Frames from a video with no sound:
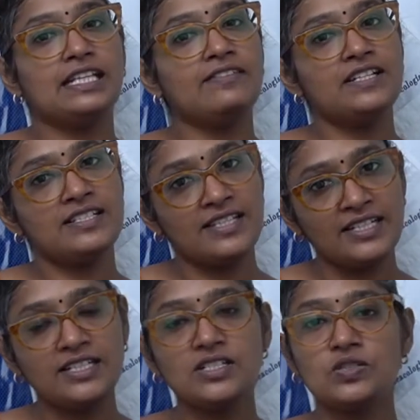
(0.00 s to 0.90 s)
డెలివరీ
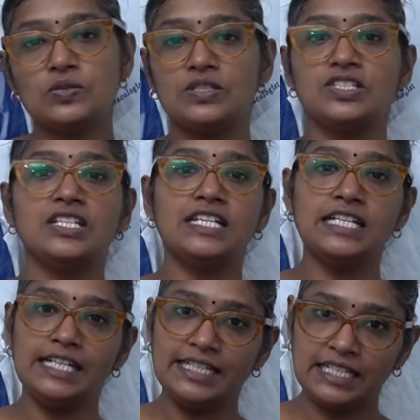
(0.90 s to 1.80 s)
సెంటర్స్ గురించి అన్నీ
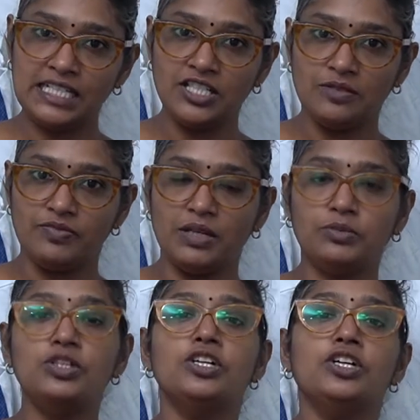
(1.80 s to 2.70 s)
క్లియర్గా చెప్తాము